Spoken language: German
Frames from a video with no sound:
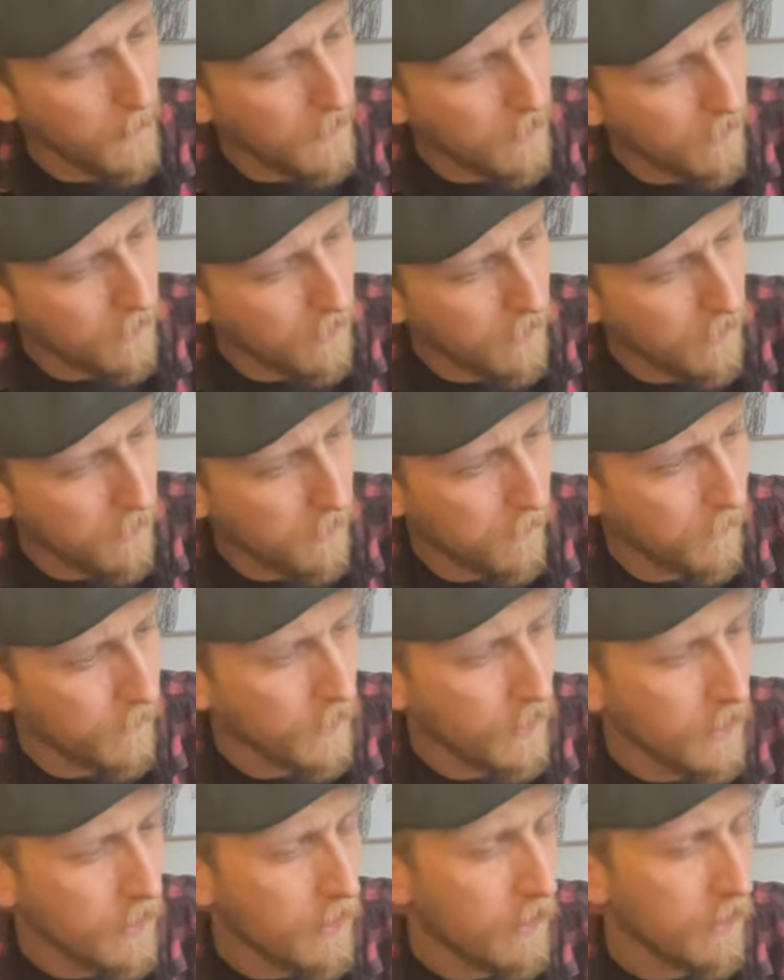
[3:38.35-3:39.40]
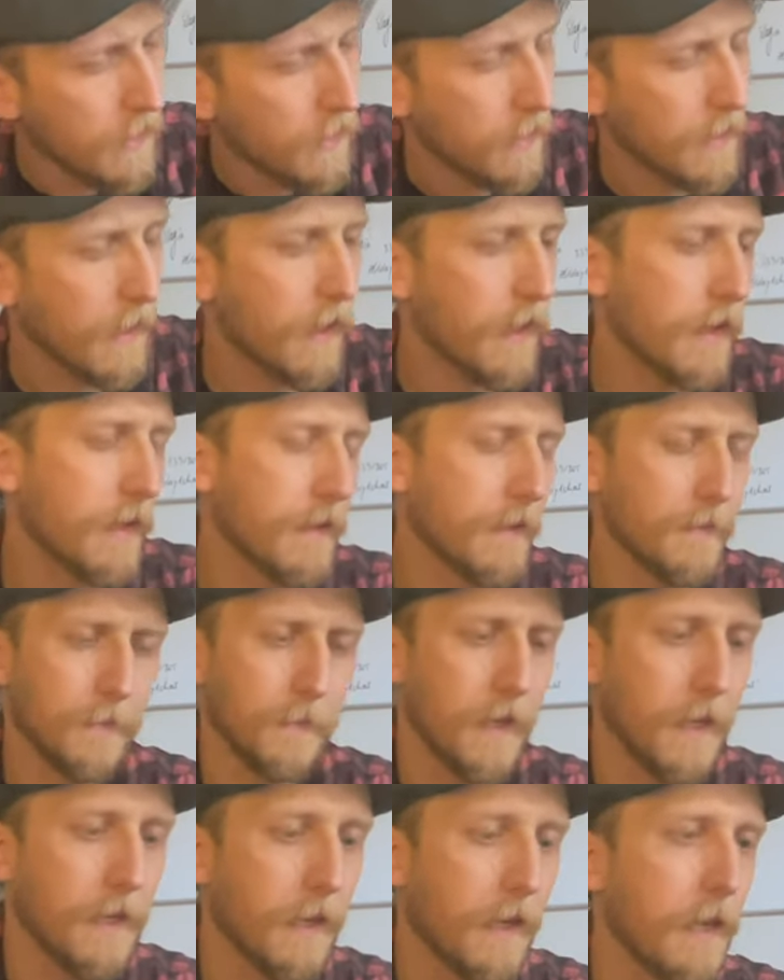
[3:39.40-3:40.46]
Ähm, ja,
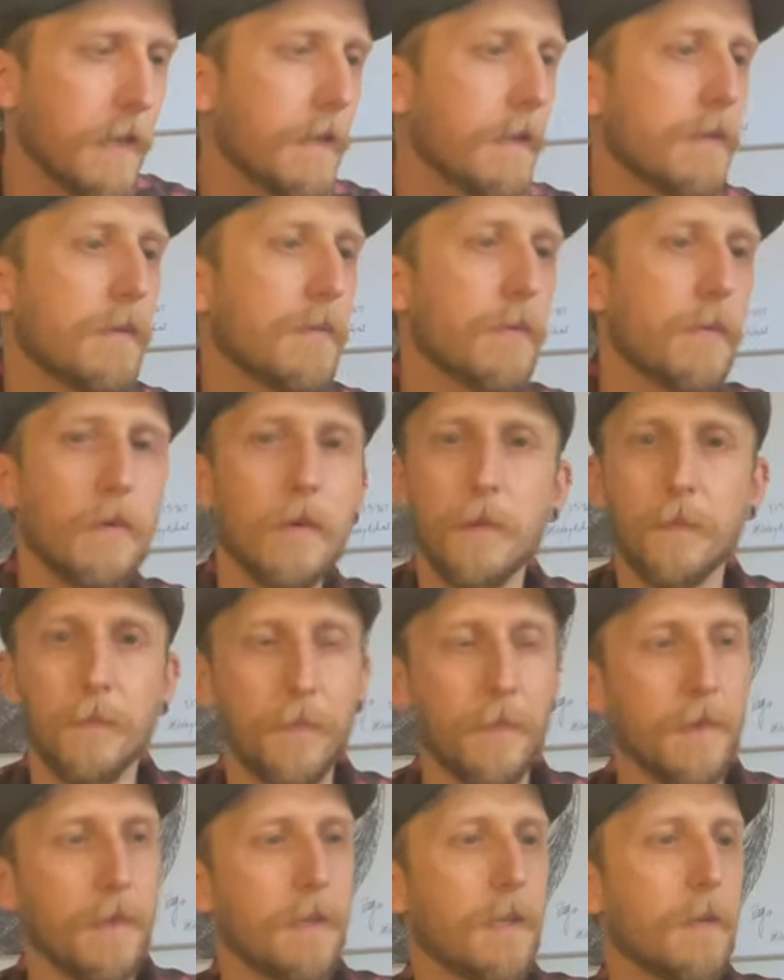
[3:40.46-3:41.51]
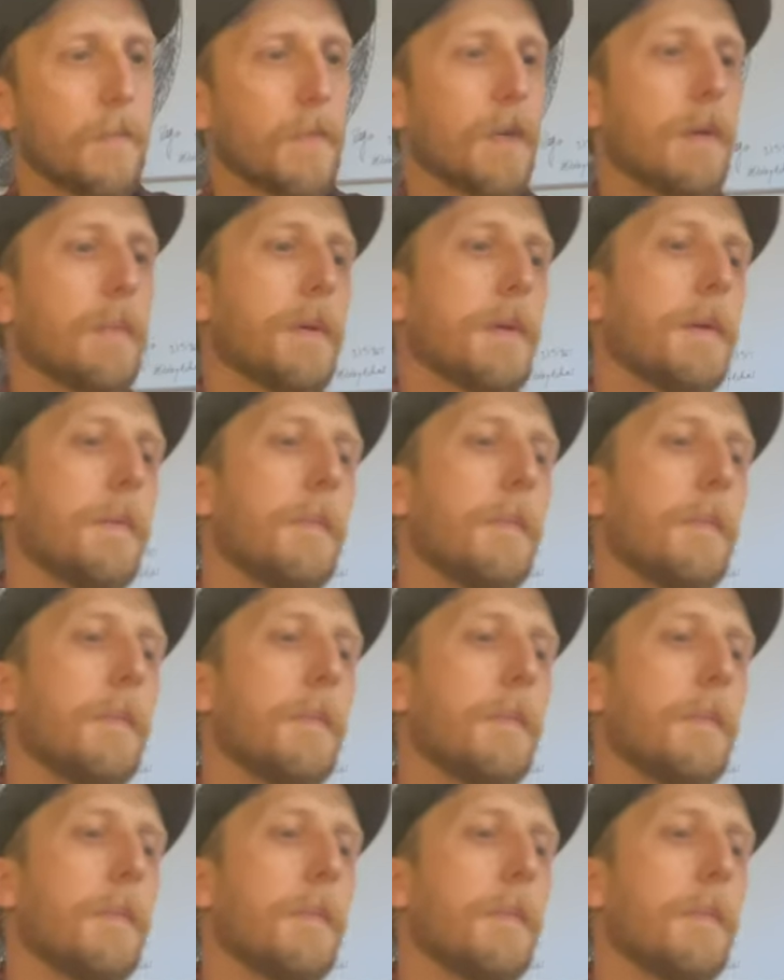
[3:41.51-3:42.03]
Etikett dazu, tipptopp.